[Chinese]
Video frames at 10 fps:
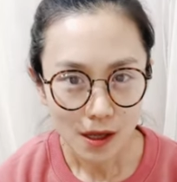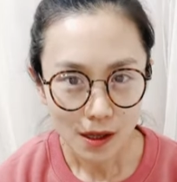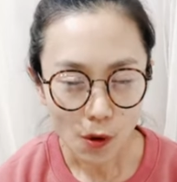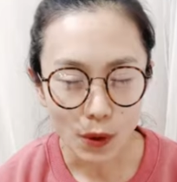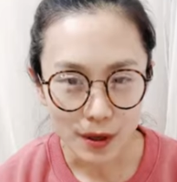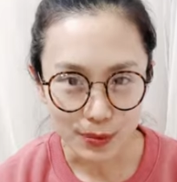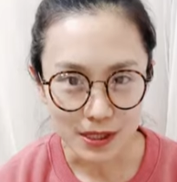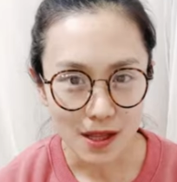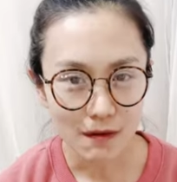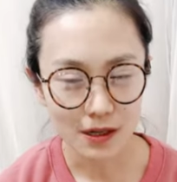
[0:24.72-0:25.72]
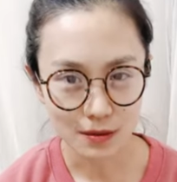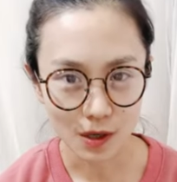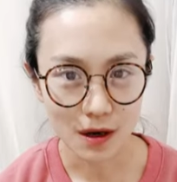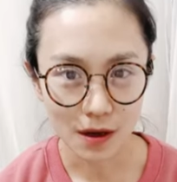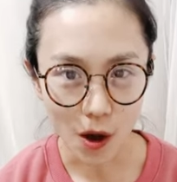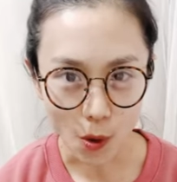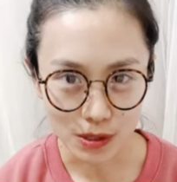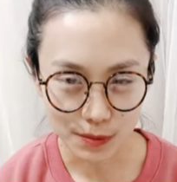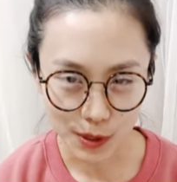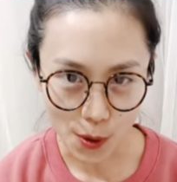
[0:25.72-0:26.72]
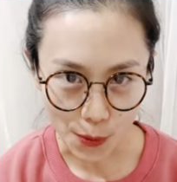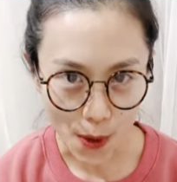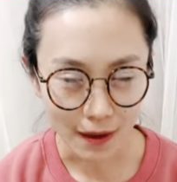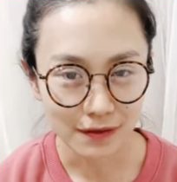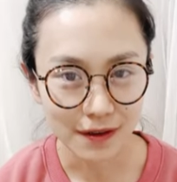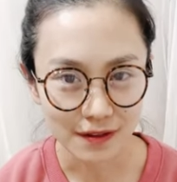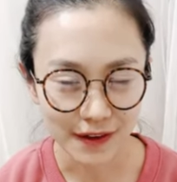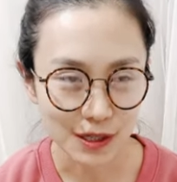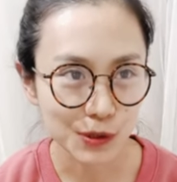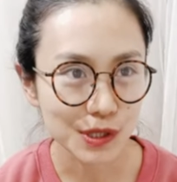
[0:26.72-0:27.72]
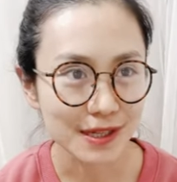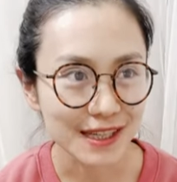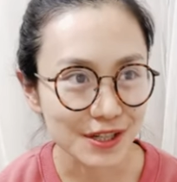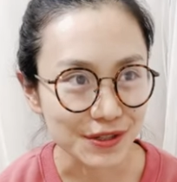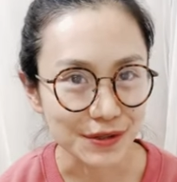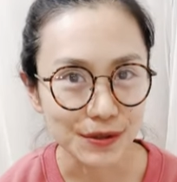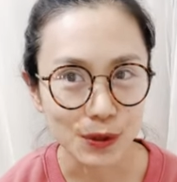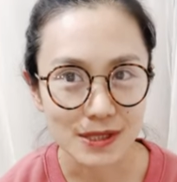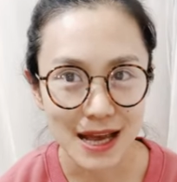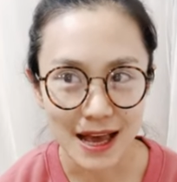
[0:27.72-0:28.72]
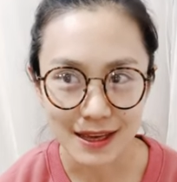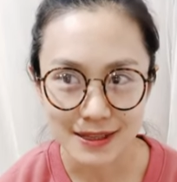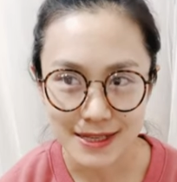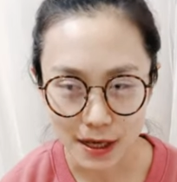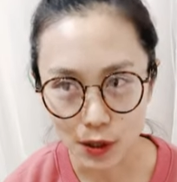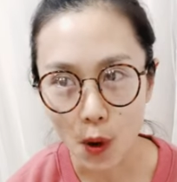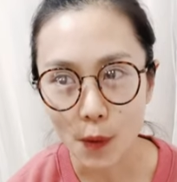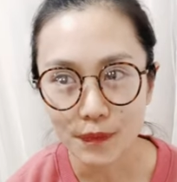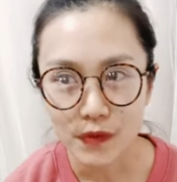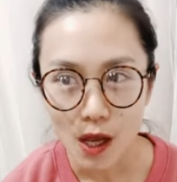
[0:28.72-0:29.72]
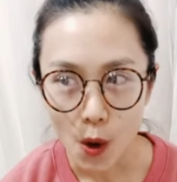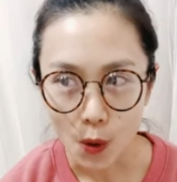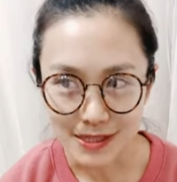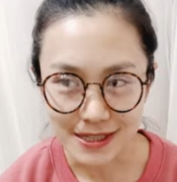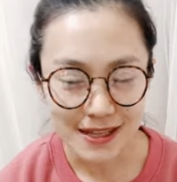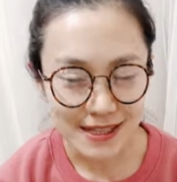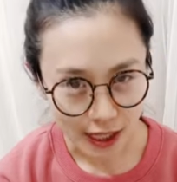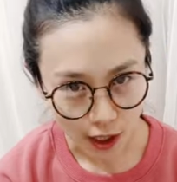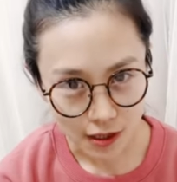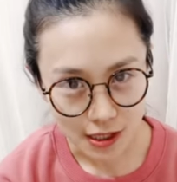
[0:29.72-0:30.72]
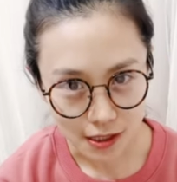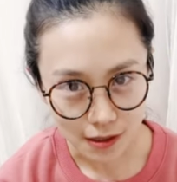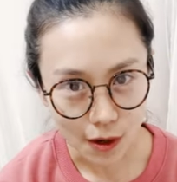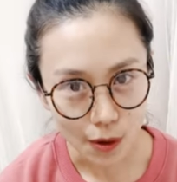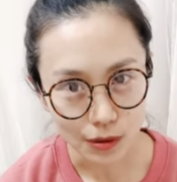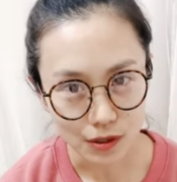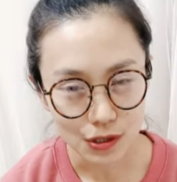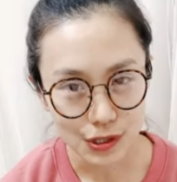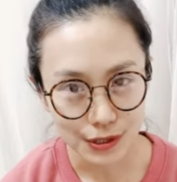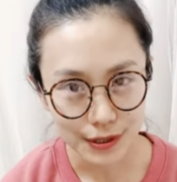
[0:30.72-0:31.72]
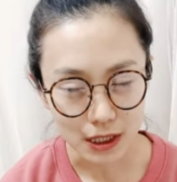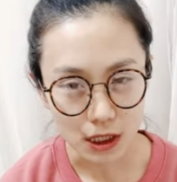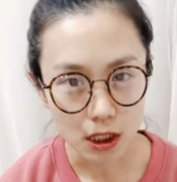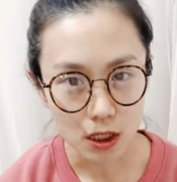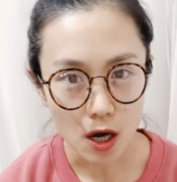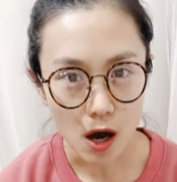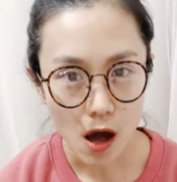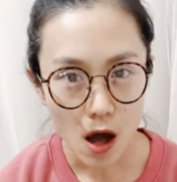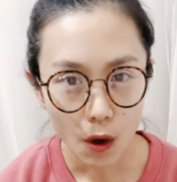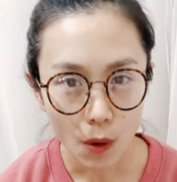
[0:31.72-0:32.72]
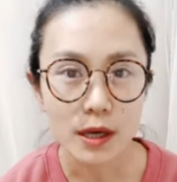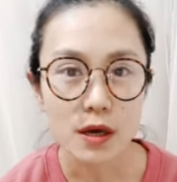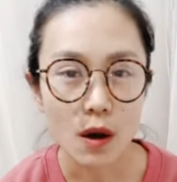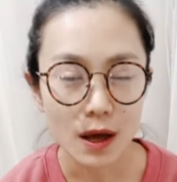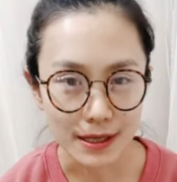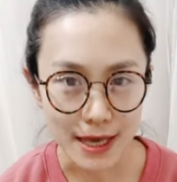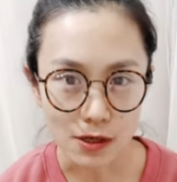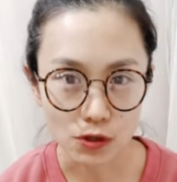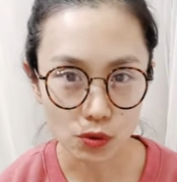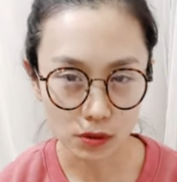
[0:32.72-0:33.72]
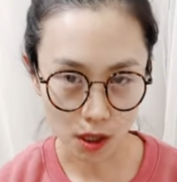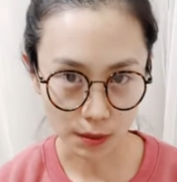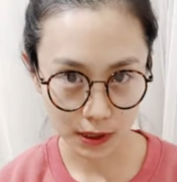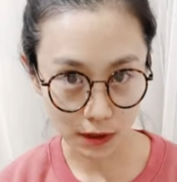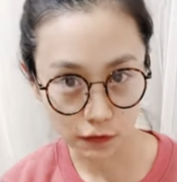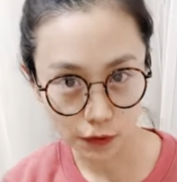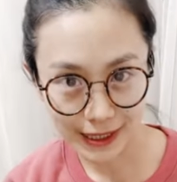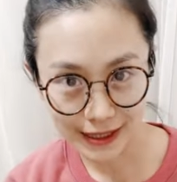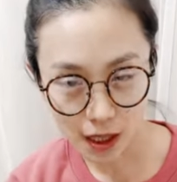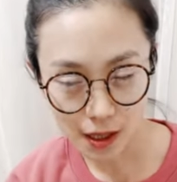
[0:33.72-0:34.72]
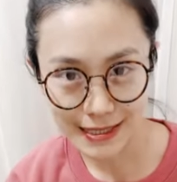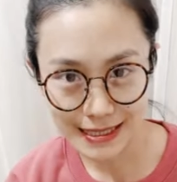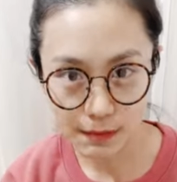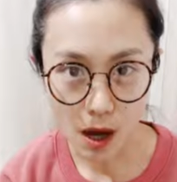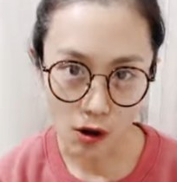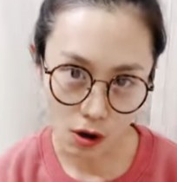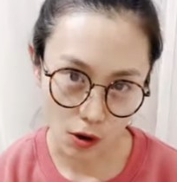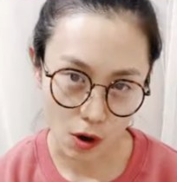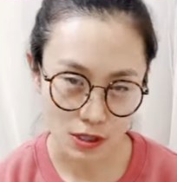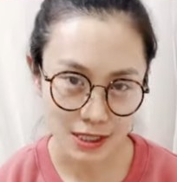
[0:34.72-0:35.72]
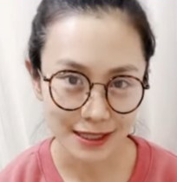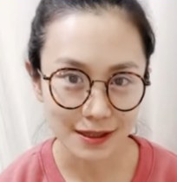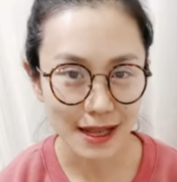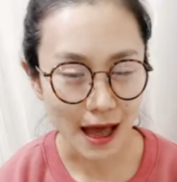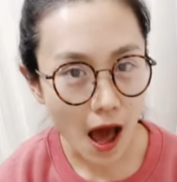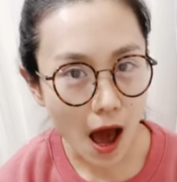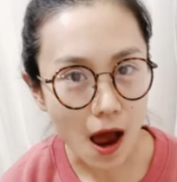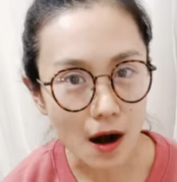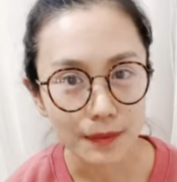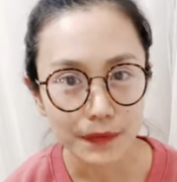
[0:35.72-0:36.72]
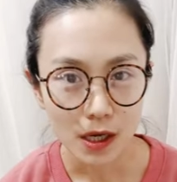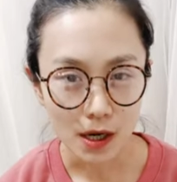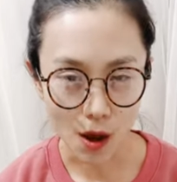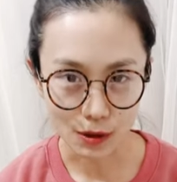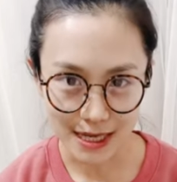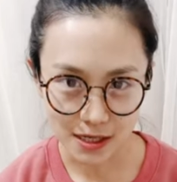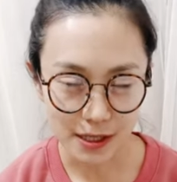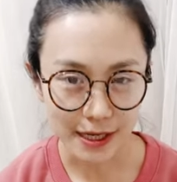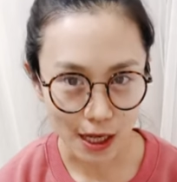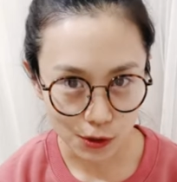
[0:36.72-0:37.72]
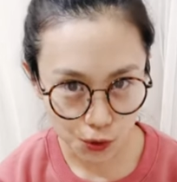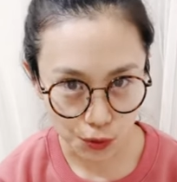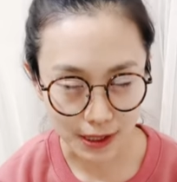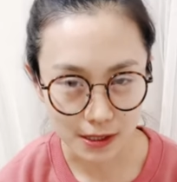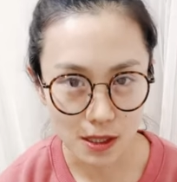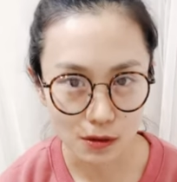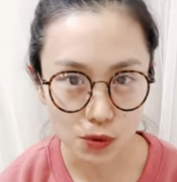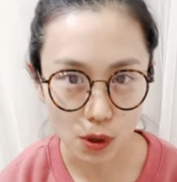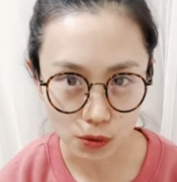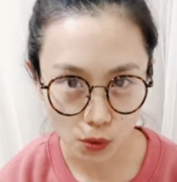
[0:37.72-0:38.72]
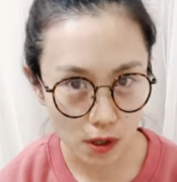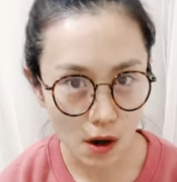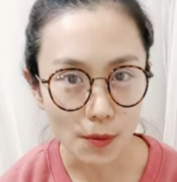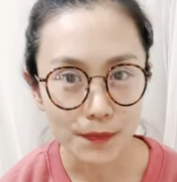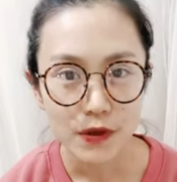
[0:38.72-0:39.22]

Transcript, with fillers: 啊，我也不知道为什么和狗这么有缘分，反正就是一直都在捡狗。我今天捡到的这只狗狗呢，是一个患有很严重的皮肤病的金毛狗狗，是一个男孩儿，然后暂时给它取名叫做多肉。